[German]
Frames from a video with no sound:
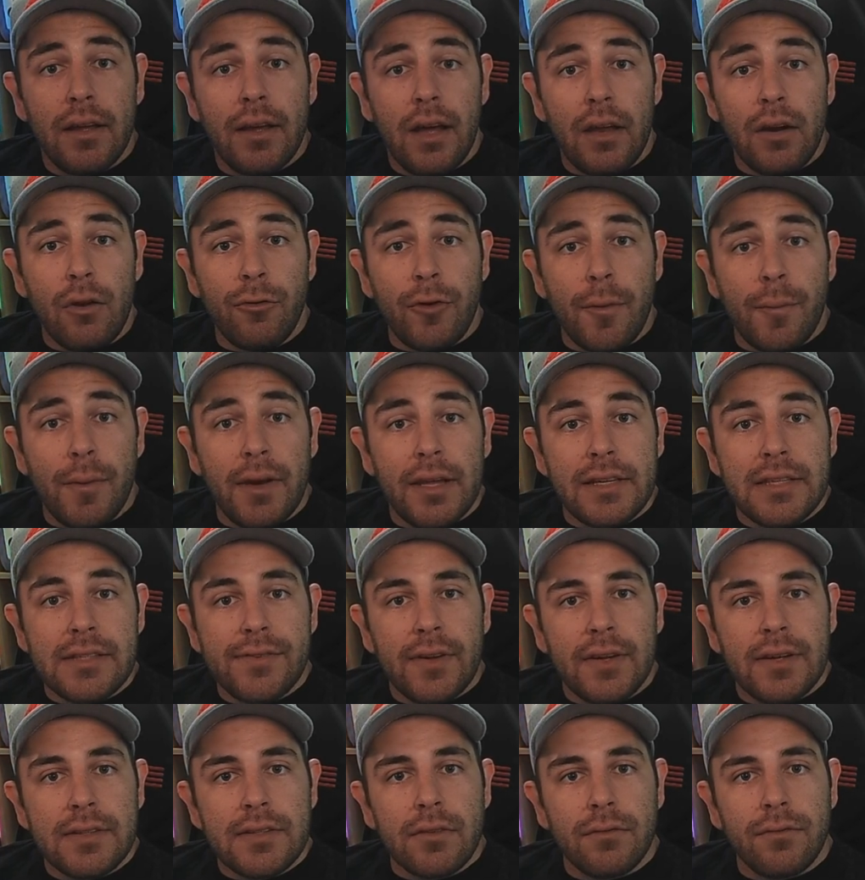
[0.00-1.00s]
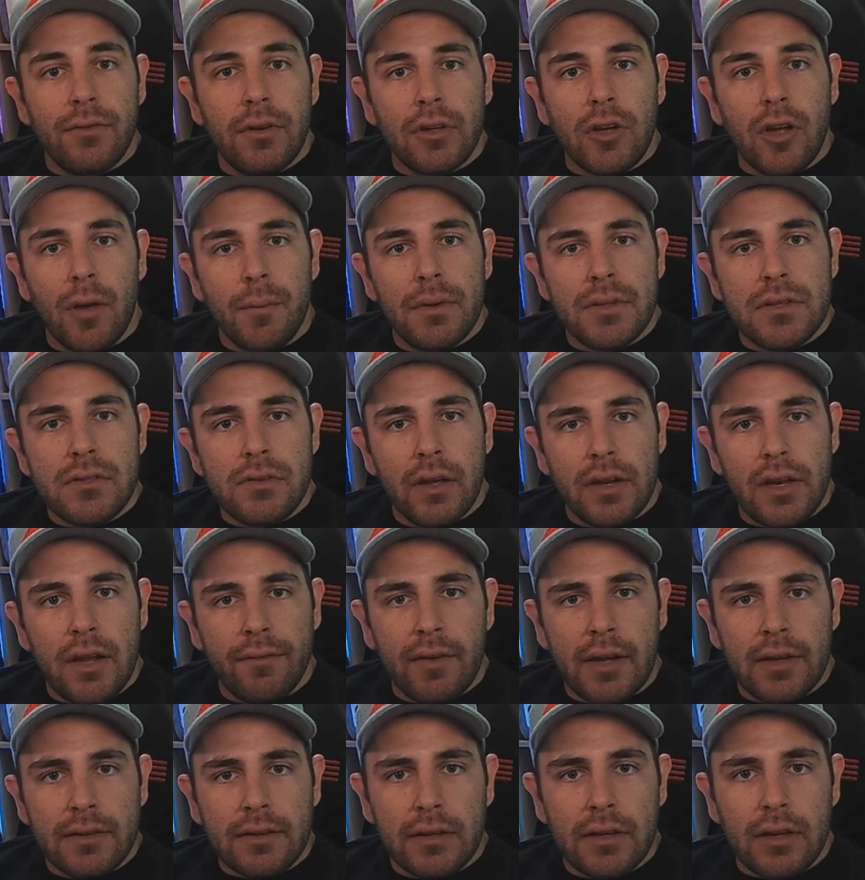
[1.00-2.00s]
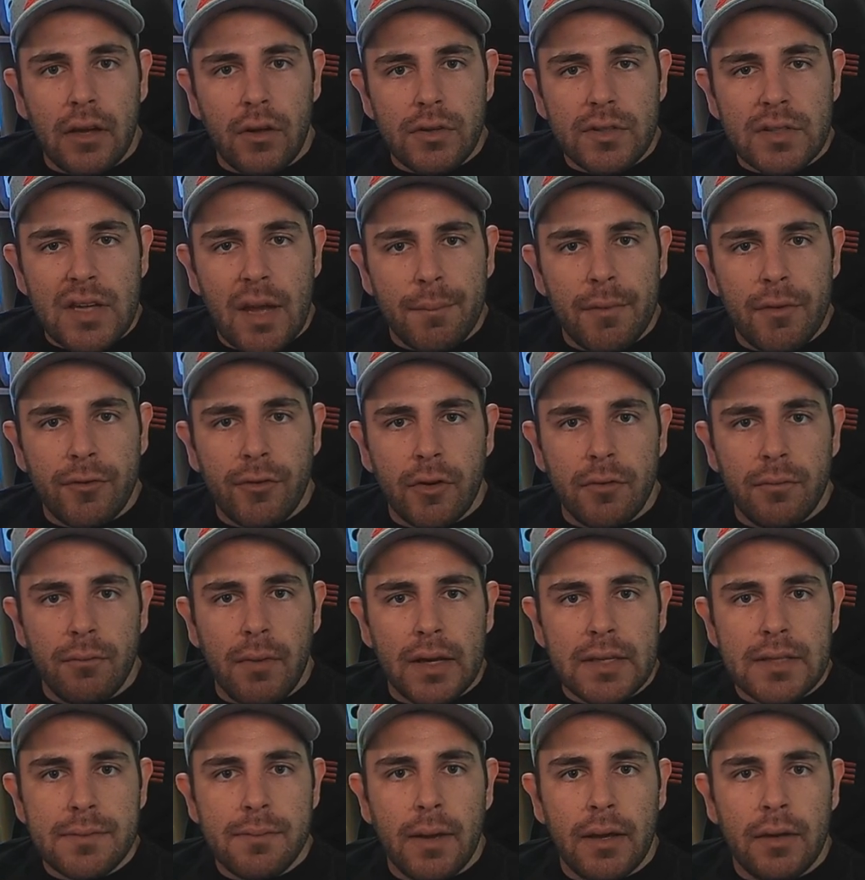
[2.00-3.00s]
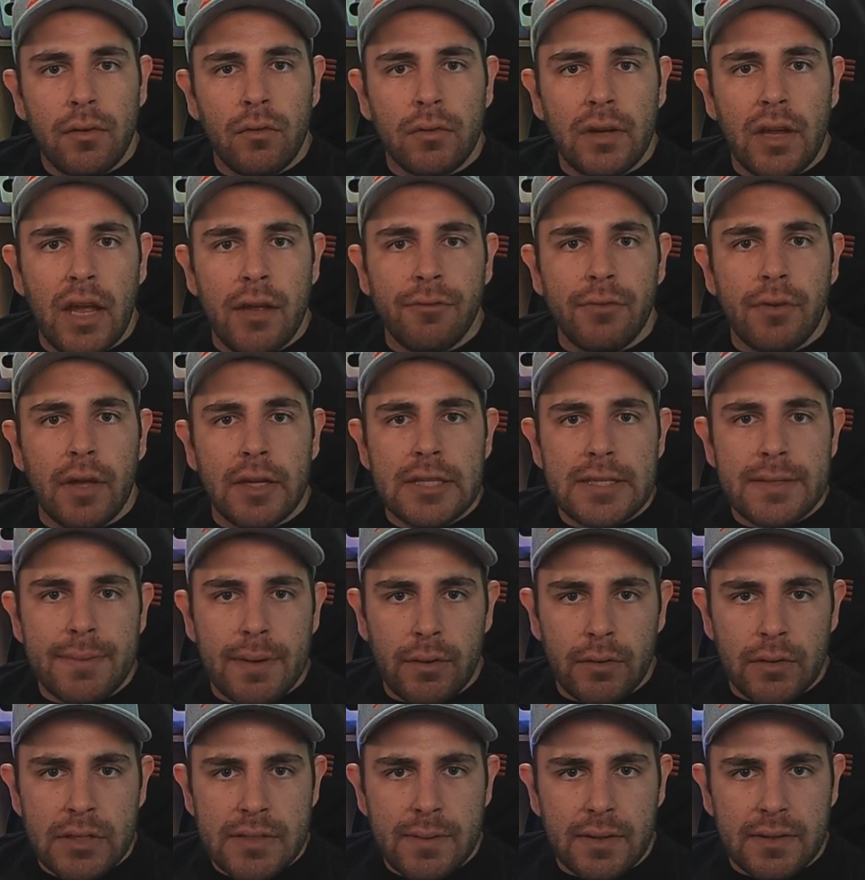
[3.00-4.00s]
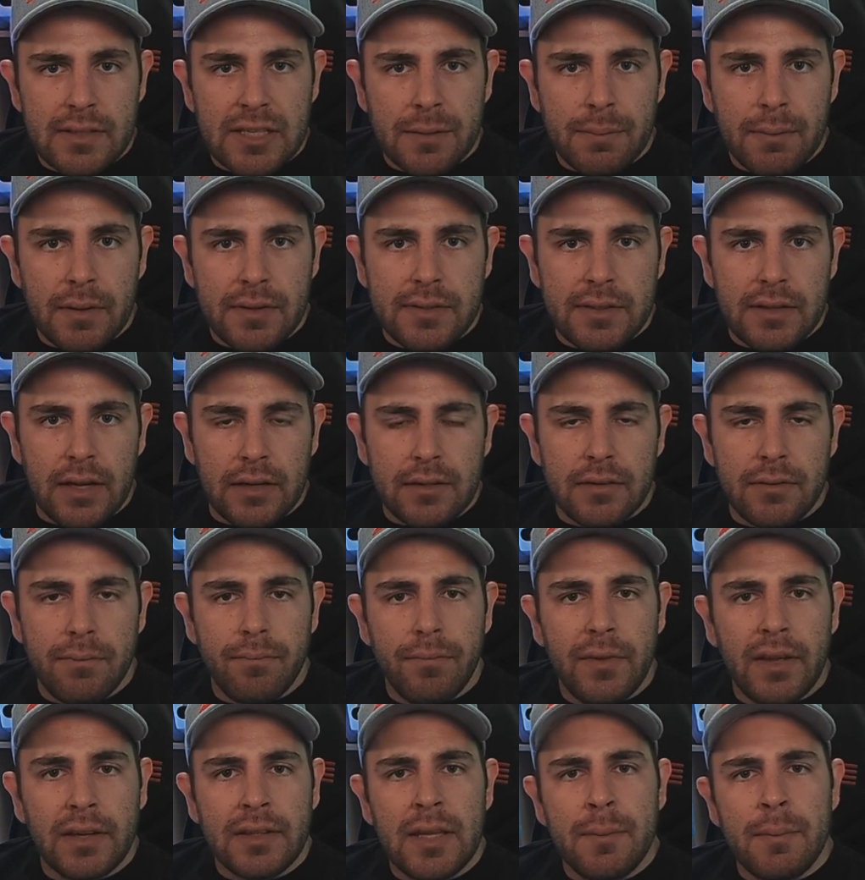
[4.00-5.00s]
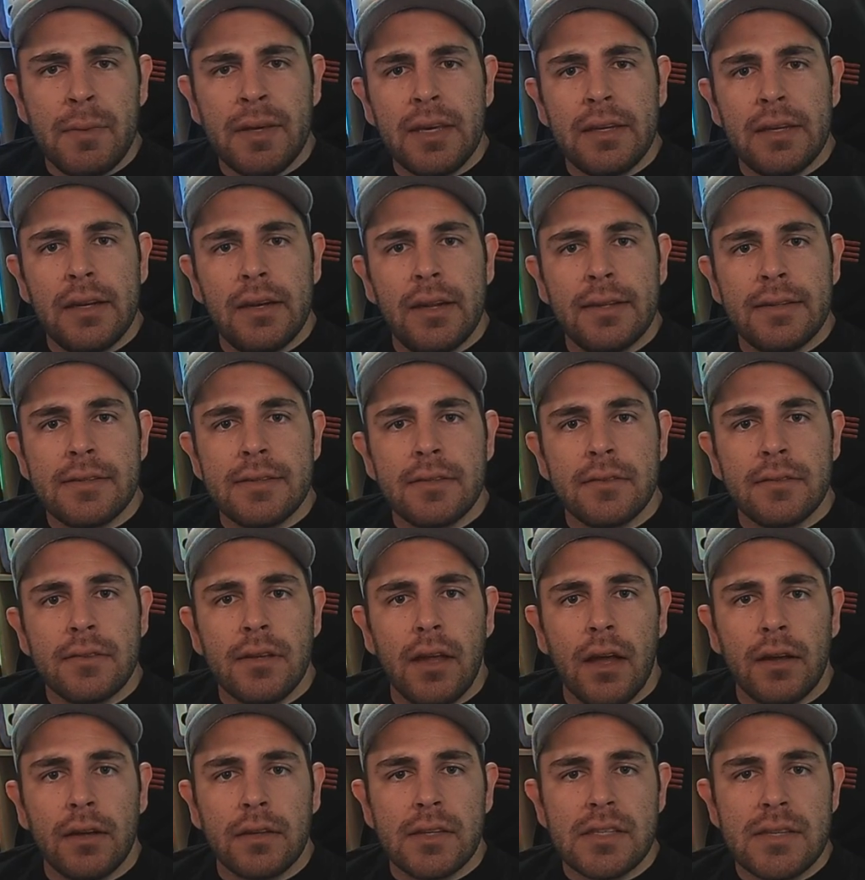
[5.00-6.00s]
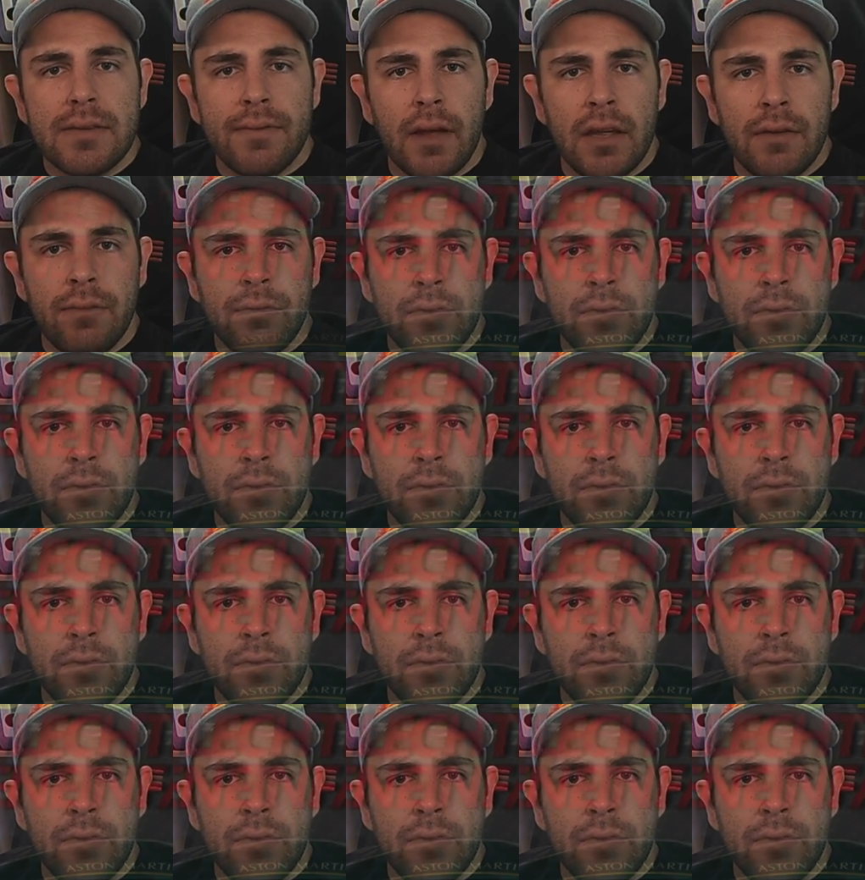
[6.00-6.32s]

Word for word: Hallo Formel 1 Fans und willkommen zu einer weiteren Ausgabe von Mikes Meinung F1 22 basiert. Nachdem ich in den letzten Tagen zwei